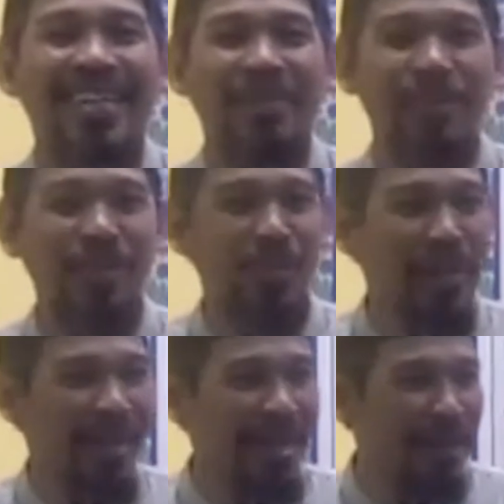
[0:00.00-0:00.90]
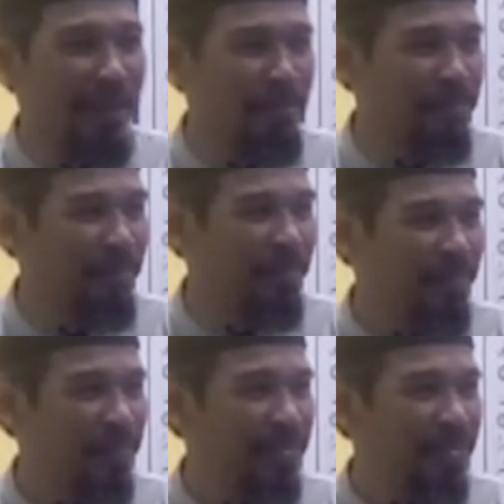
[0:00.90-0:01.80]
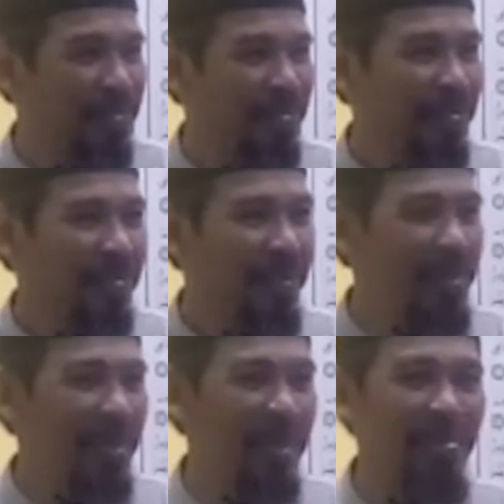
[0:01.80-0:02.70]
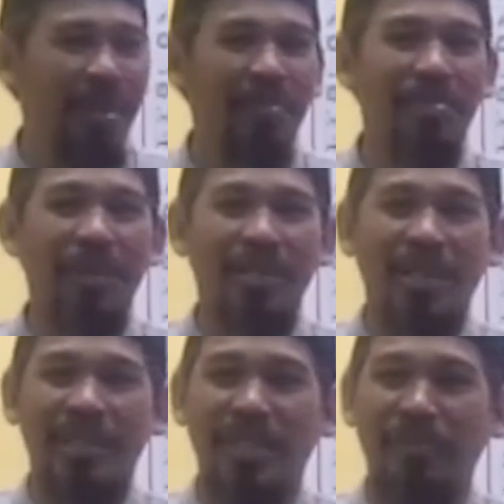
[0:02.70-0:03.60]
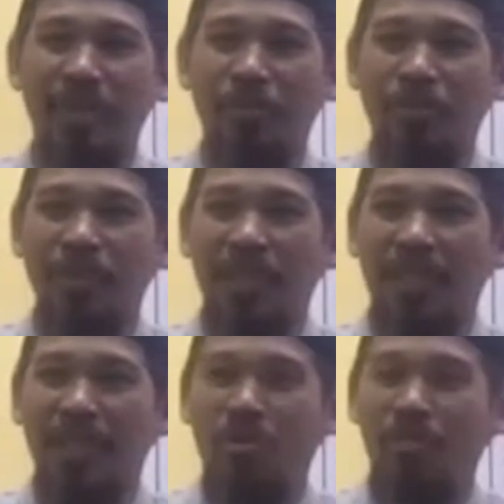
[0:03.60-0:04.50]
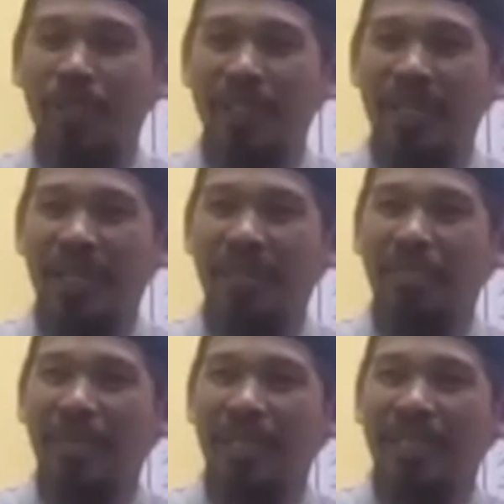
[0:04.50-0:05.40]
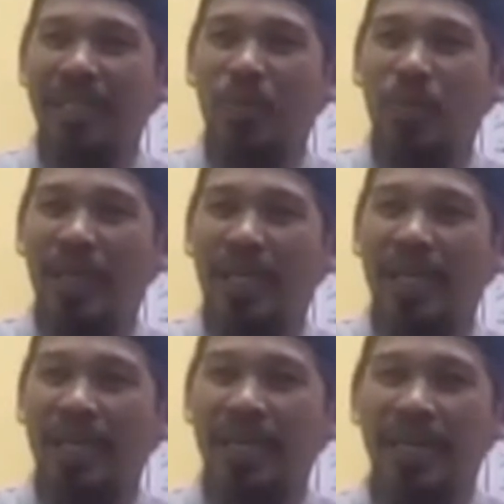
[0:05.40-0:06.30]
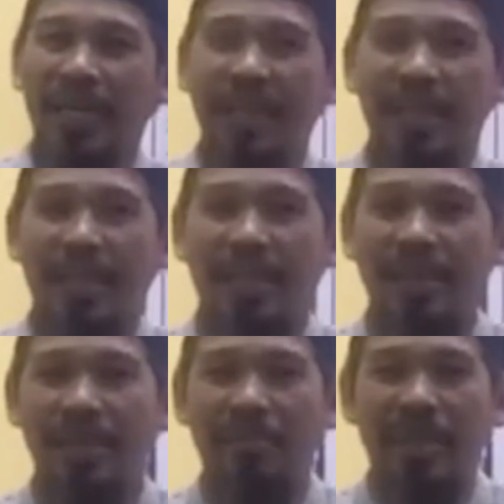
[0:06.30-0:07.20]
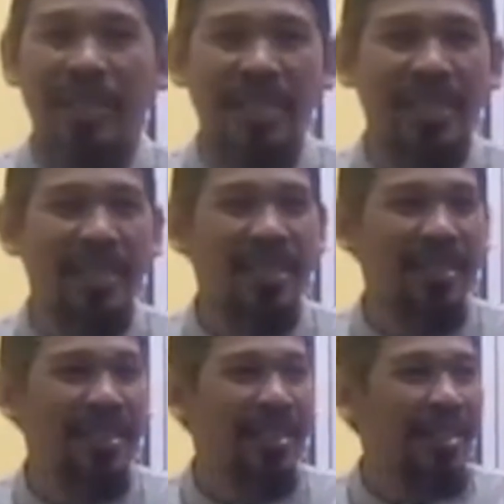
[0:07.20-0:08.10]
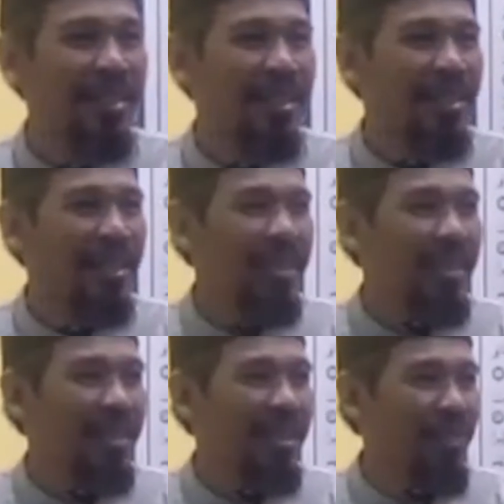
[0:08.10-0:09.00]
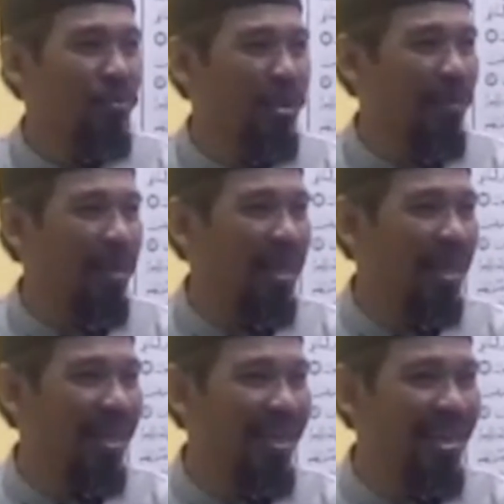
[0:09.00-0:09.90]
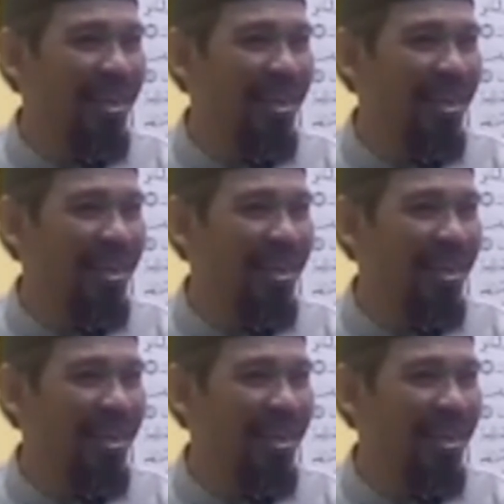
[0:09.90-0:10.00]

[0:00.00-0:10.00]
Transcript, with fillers: Habis itu makan. Tiba-tiba ah, selesai minum, selesai ngopi, segala apa, kita keluar. Tidak bayar. Yang punya marah enggak?